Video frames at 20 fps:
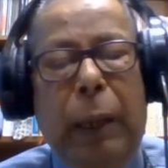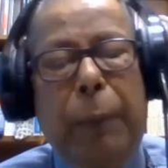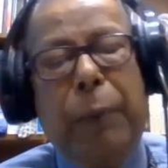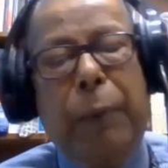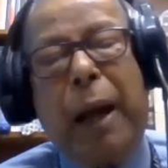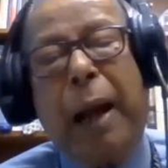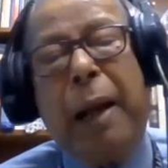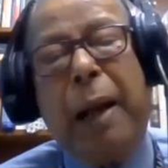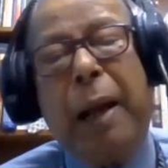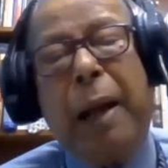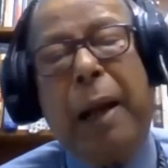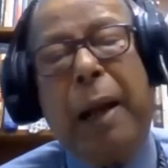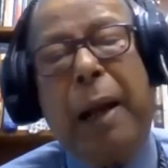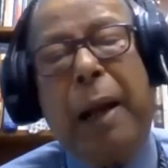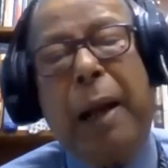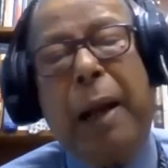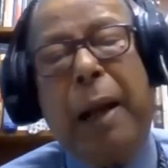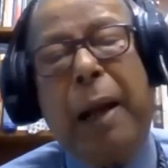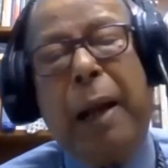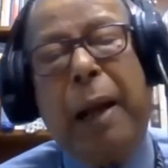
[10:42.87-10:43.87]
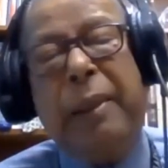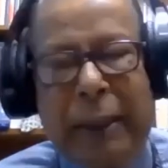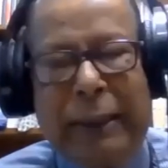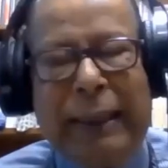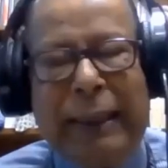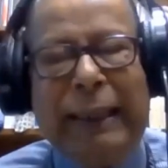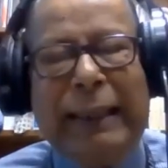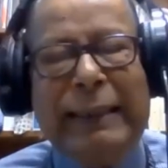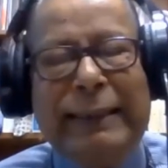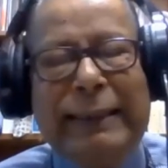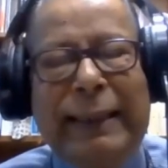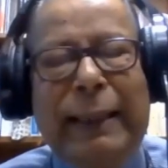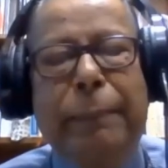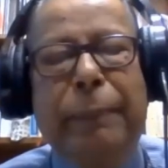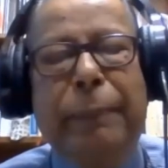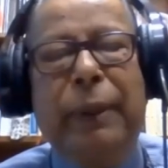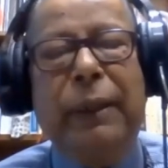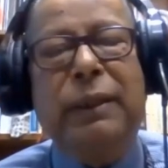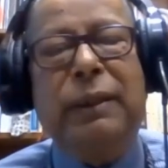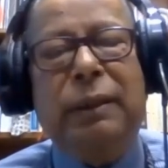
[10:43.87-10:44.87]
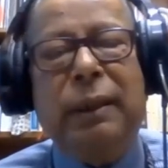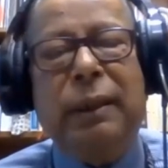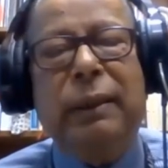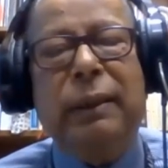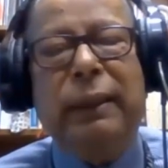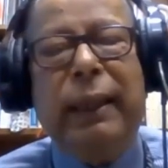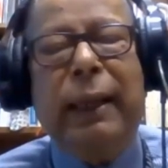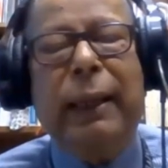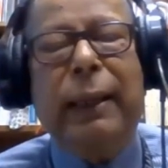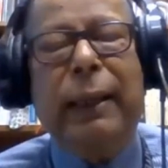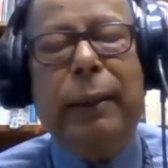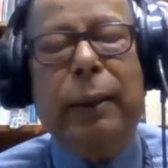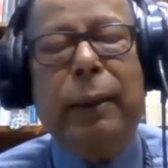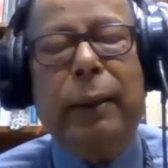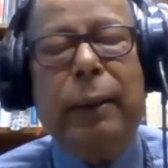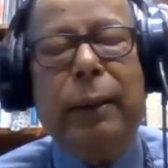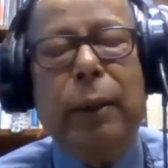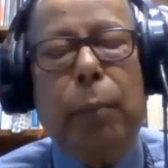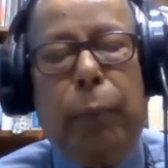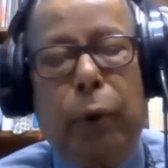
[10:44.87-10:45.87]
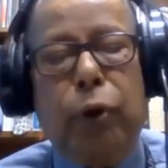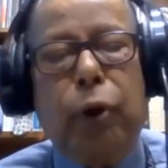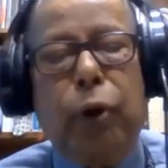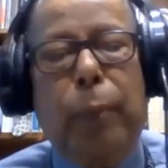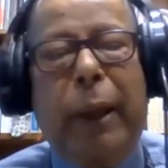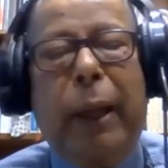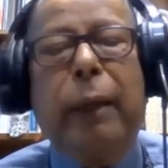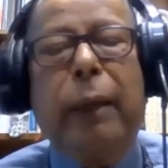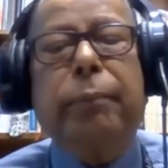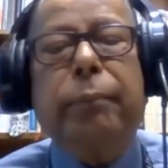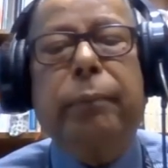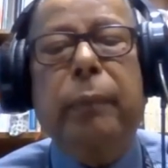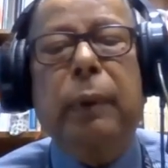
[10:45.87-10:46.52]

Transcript: এবং তারপরে আমরা দেখেছি এই ব্রিজ নিয়ে প্রথমে